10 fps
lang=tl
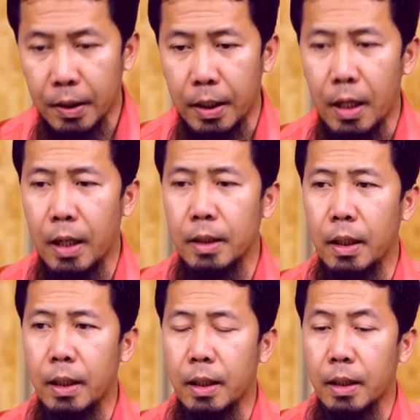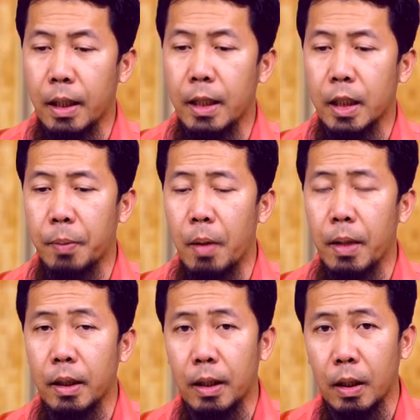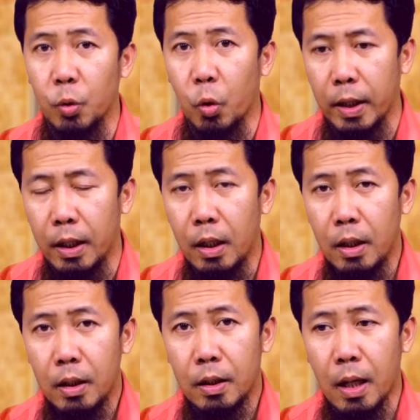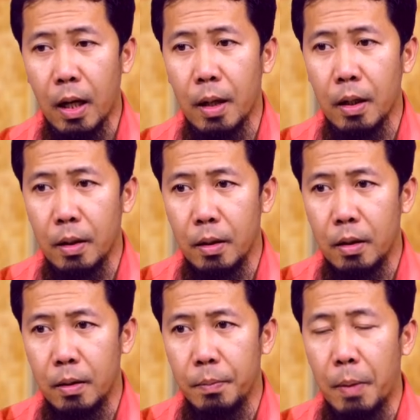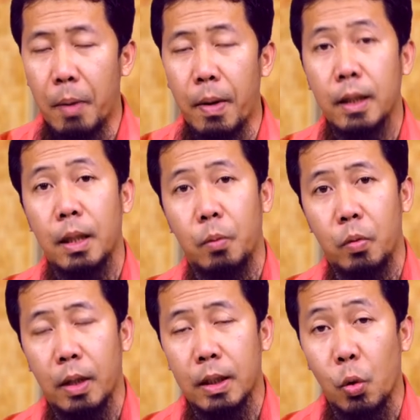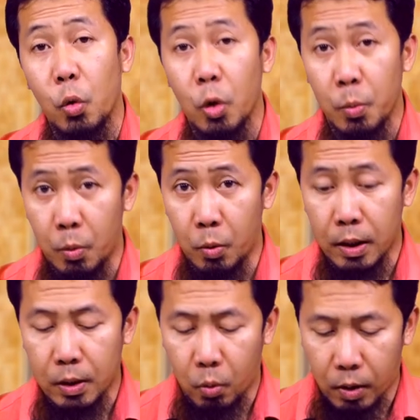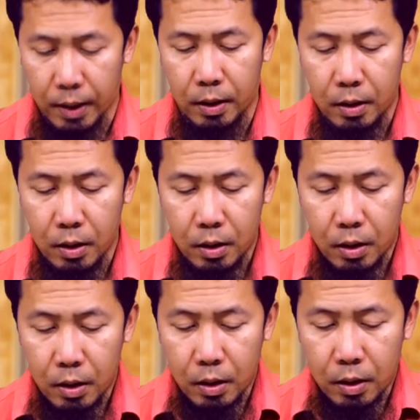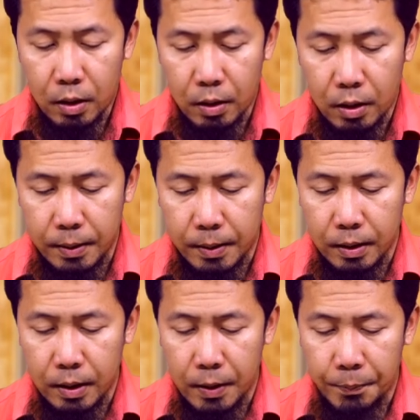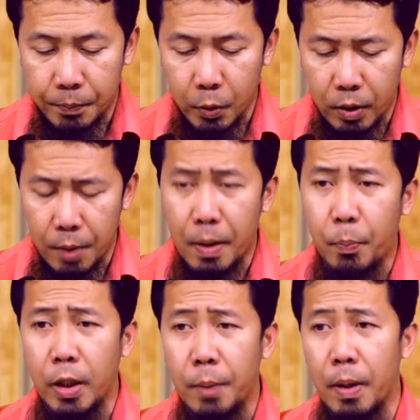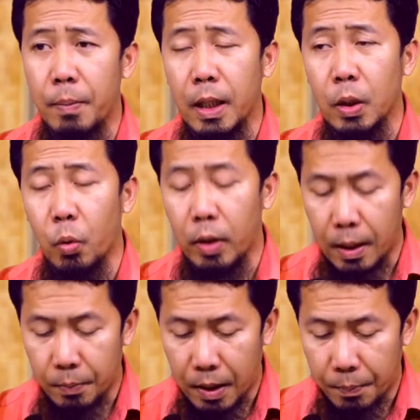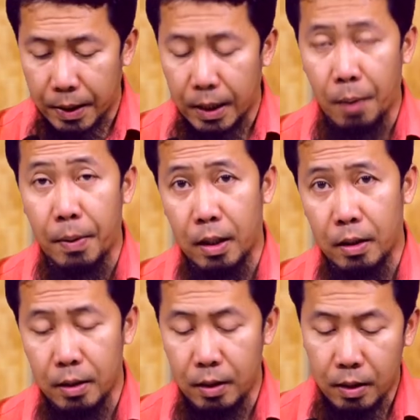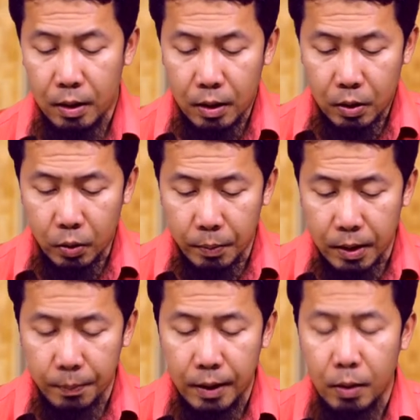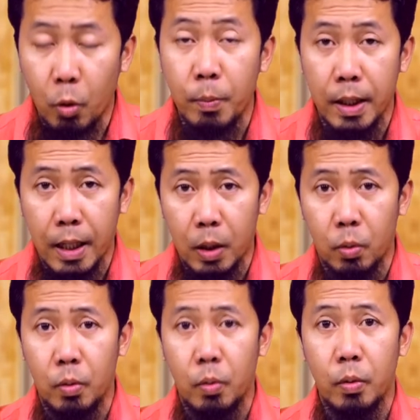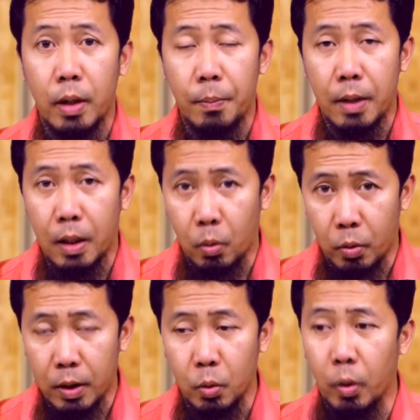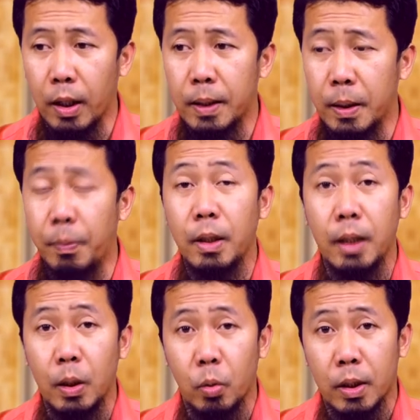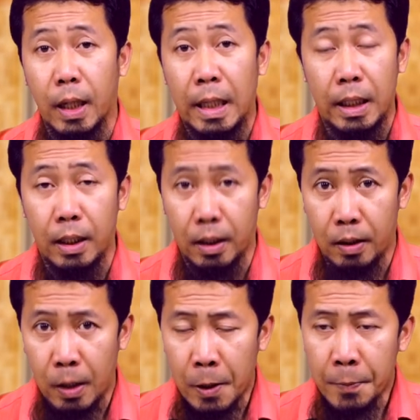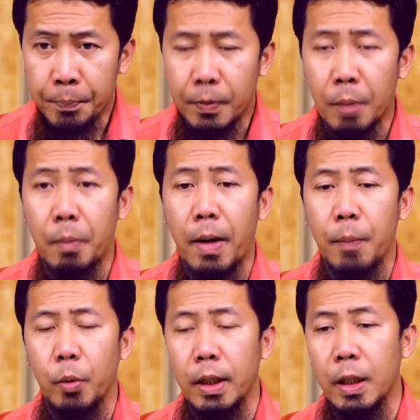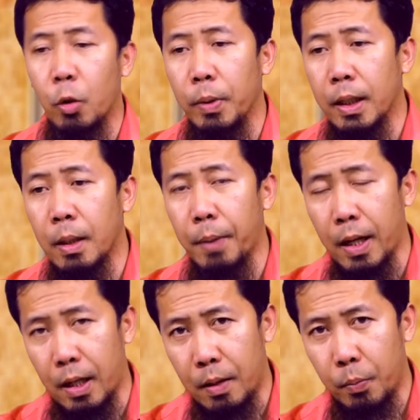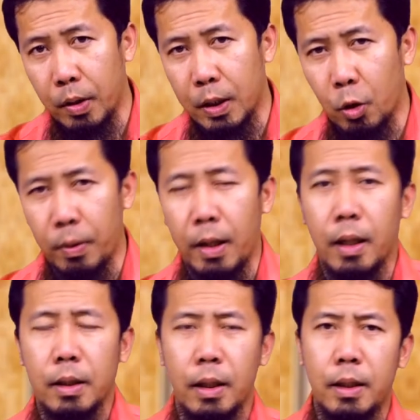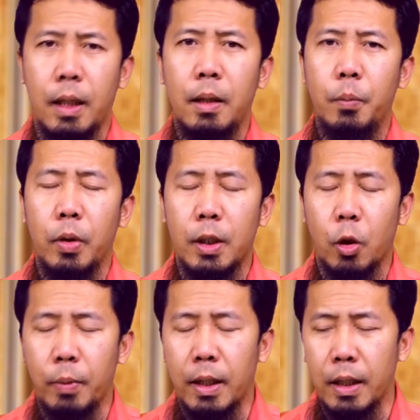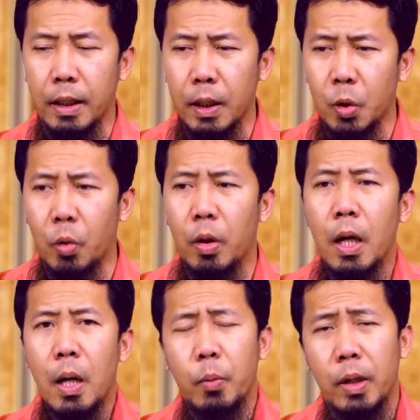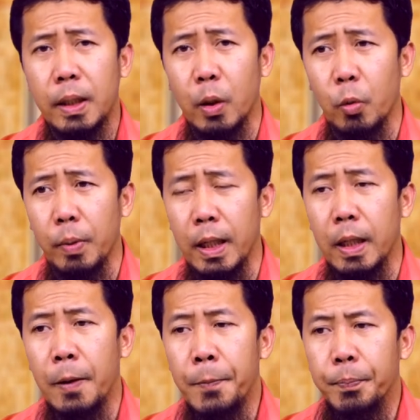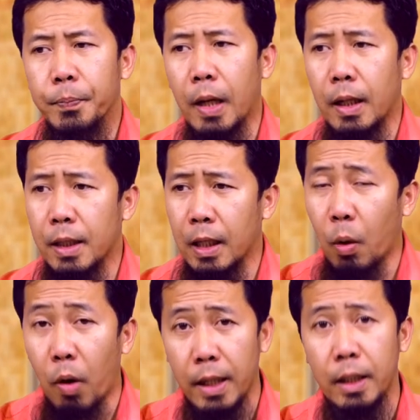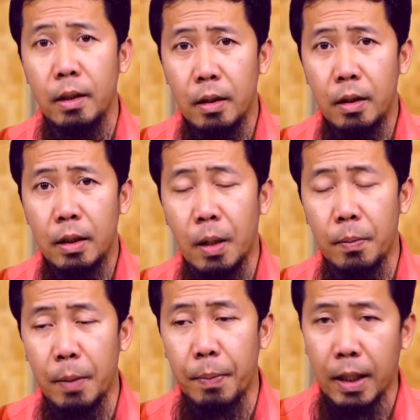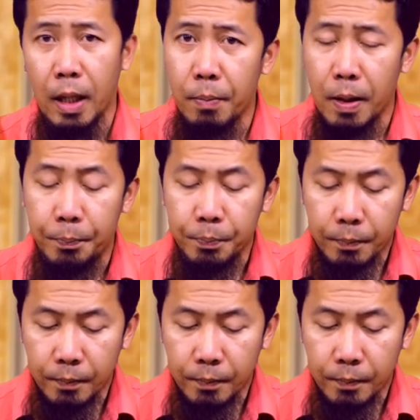Kinakasal kita sa kanya sa pamagitan ng duri na mababasa mo na sa ulo mo mula sa Quran. At uh, yung iba pwede pang maging duri ang mga pakinabang. Ha? Ah? So ibig sabihin obligado na magkaroon ng duri at depende ito sa kahilingan ng babae. Pwede siyang umili ng pera, pwede siyang umili ng singsing, pwede siyang umili ng ginto, pwede siyang humiling ng isang gawain na may pakinabang,